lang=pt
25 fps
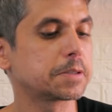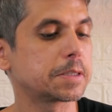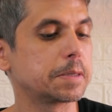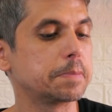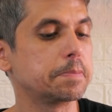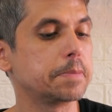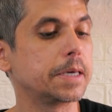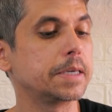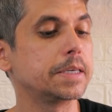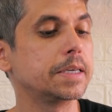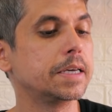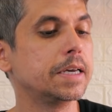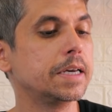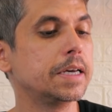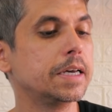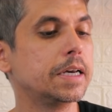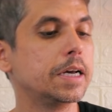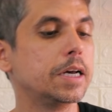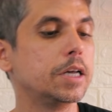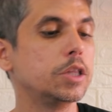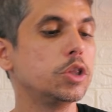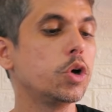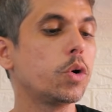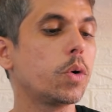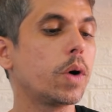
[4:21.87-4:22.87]
também
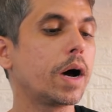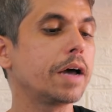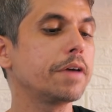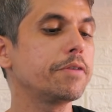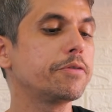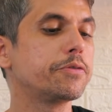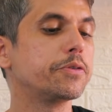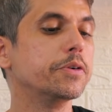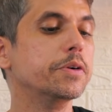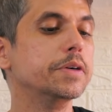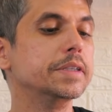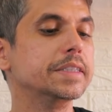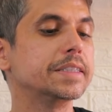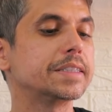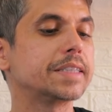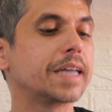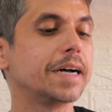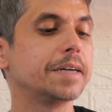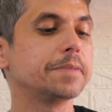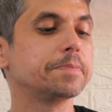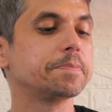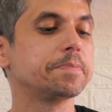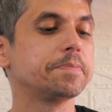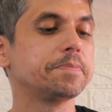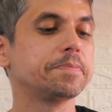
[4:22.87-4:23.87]
no iPhone,
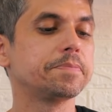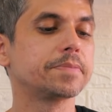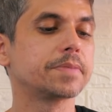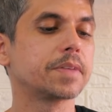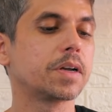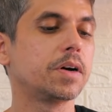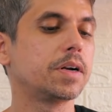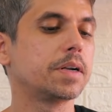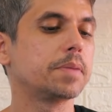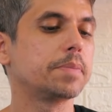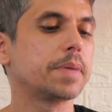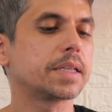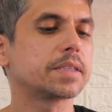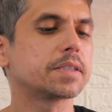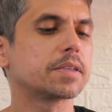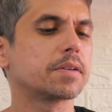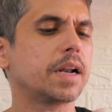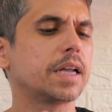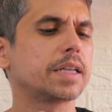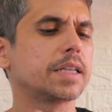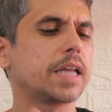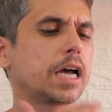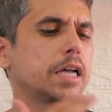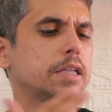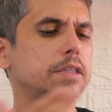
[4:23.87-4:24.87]
tá? Olha, libera seu
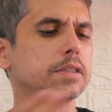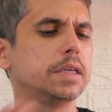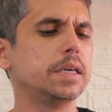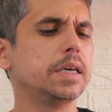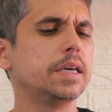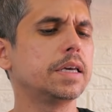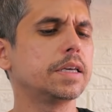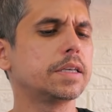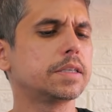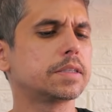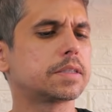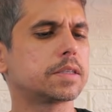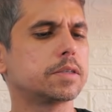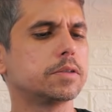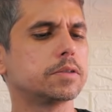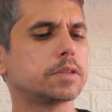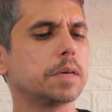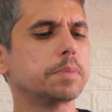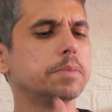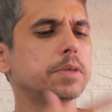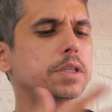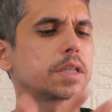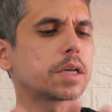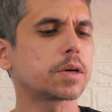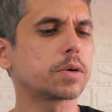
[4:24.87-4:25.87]
celular artístico, tem
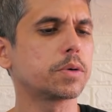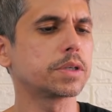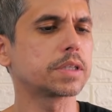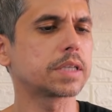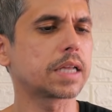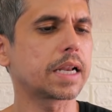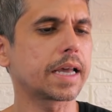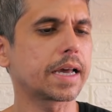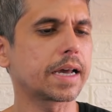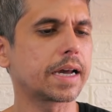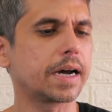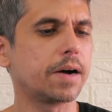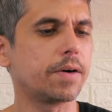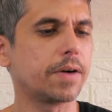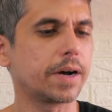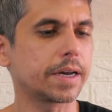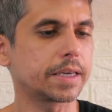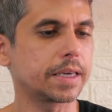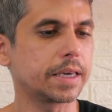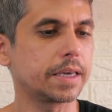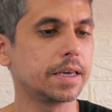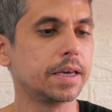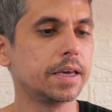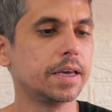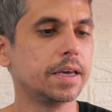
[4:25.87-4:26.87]
muita coisa legal
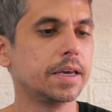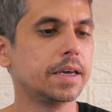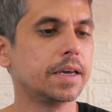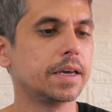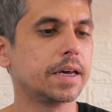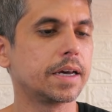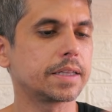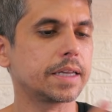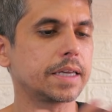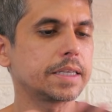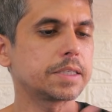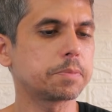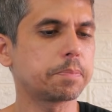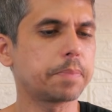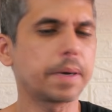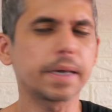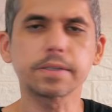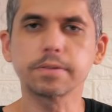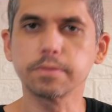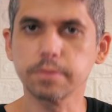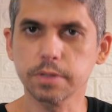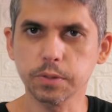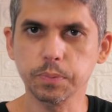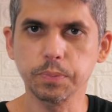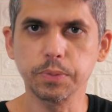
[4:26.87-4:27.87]
aqui. Até
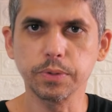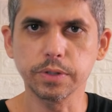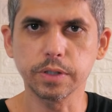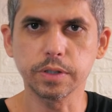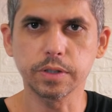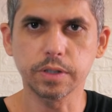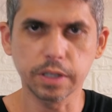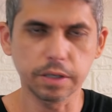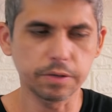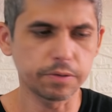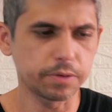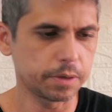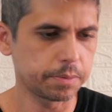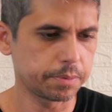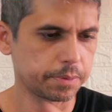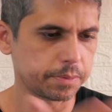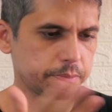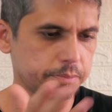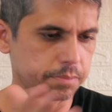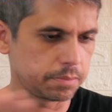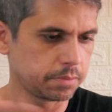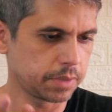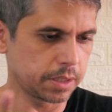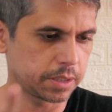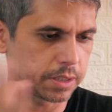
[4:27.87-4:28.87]
espaço no dispositivo, ó,
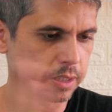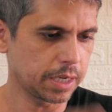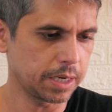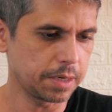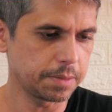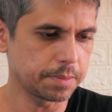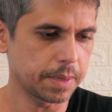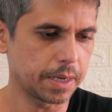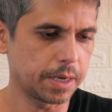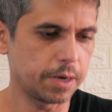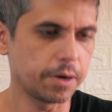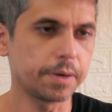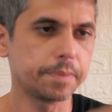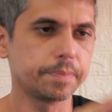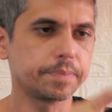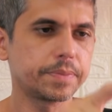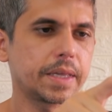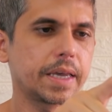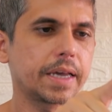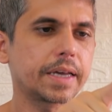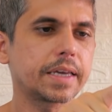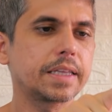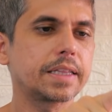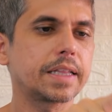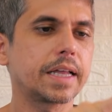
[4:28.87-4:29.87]
deixei ele melhor. Tem
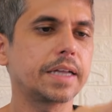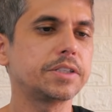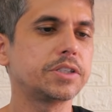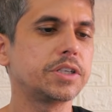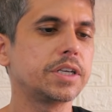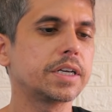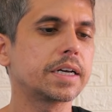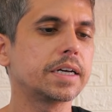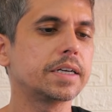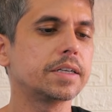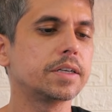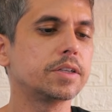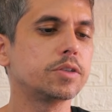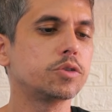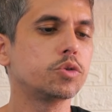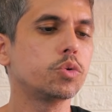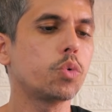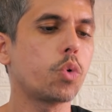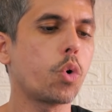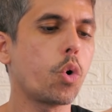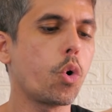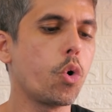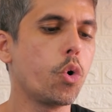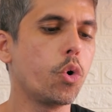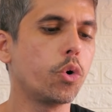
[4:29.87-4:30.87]
aqui na dica
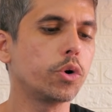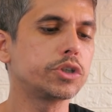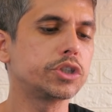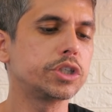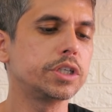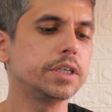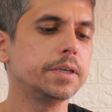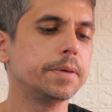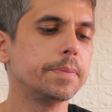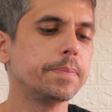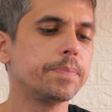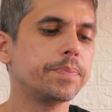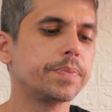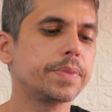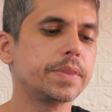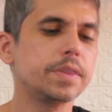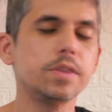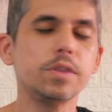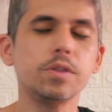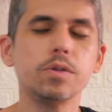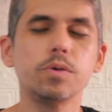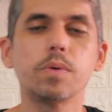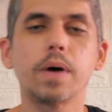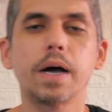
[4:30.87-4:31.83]
do hoje no